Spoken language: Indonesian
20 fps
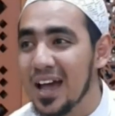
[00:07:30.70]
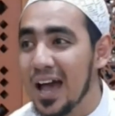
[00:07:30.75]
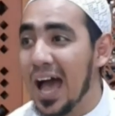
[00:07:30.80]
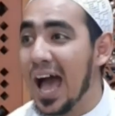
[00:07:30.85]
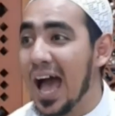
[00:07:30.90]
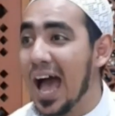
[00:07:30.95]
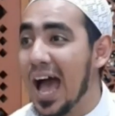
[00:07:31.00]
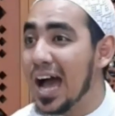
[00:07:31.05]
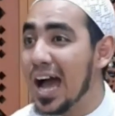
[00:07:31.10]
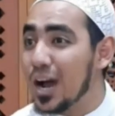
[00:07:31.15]

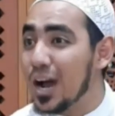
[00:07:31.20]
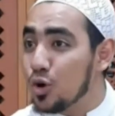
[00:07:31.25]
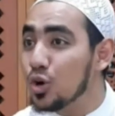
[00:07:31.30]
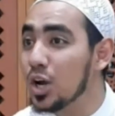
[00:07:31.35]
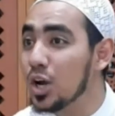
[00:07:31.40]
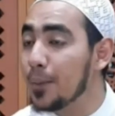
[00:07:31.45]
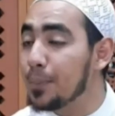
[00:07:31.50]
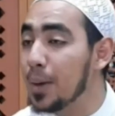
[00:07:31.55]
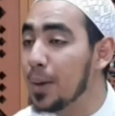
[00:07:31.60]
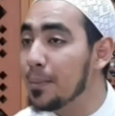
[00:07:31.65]
Aku
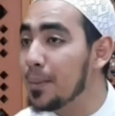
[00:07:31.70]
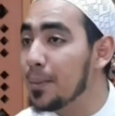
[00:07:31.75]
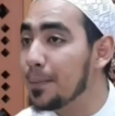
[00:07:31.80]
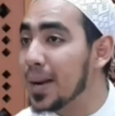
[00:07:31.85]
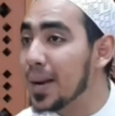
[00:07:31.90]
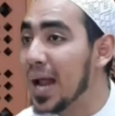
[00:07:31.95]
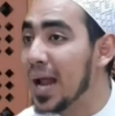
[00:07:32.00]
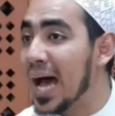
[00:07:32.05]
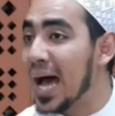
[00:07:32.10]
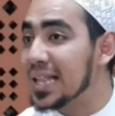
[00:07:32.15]
lebih
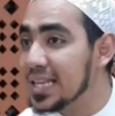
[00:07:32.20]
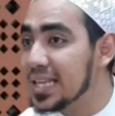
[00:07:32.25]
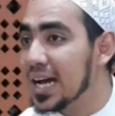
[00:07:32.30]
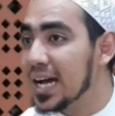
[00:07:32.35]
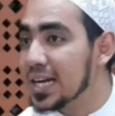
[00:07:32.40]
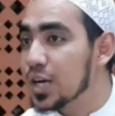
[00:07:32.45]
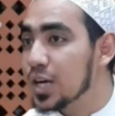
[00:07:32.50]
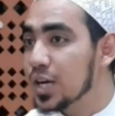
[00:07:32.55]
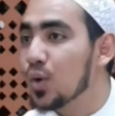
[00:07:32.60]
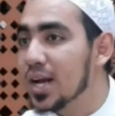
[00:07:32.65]

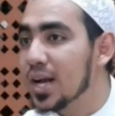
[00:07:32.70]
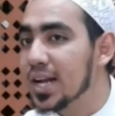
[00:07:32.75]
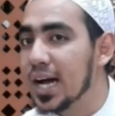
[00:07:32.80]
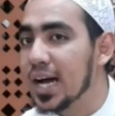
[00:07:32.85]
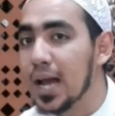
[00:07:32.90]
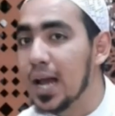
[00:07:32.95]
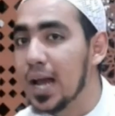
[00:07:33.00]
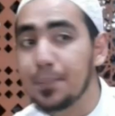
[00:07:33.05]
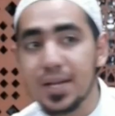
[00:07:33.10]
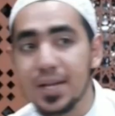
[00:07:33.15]
memperhatikan keluarga
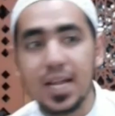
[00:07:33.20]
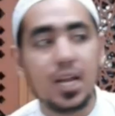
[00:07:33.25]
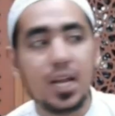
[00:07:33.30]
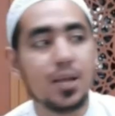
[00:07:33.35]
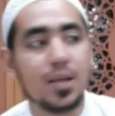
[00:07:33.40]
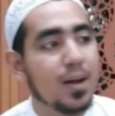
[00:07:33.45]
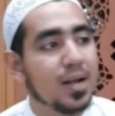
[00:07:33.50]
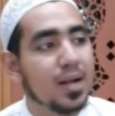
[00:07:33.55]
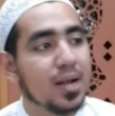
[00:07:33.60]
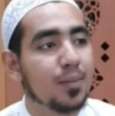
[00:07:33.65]
Nabi
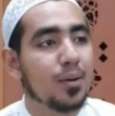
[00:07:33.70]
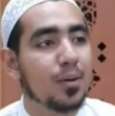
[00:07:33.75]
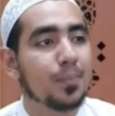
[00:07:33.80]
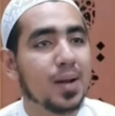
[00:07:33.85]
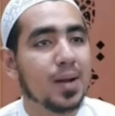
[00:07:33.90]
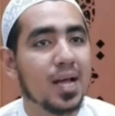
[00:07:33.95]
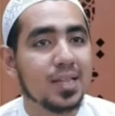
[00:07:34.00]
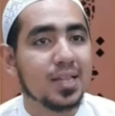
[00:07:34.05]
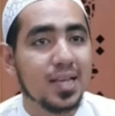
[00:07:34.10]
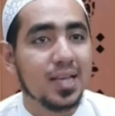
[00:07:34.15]
daripada
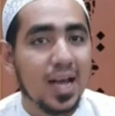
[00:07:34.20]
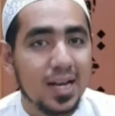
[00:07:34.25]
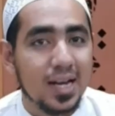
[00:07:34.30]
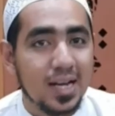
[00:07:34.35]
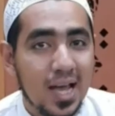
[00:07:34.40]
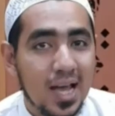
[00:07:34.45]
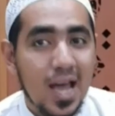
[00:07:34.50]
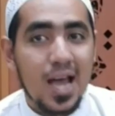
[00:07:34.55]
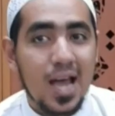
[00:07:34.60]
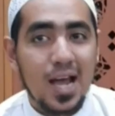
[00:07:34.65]
memperhatikan
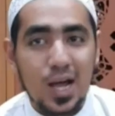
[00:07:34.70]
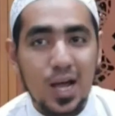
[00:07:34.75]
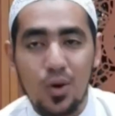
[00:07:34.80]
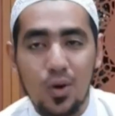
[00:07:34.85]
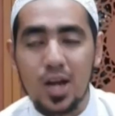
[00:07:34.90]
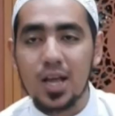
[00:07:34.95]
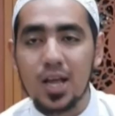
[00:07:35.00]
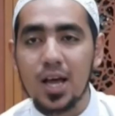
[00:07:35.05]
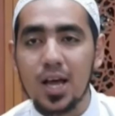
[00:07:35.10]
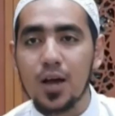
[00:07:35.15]

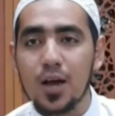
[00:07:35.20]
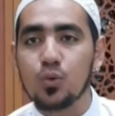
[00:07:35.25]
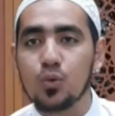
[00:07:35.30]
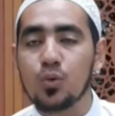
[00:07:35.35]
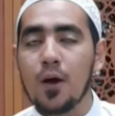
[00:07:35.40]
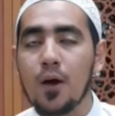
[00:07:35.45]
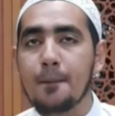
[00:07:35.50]
keluargaku.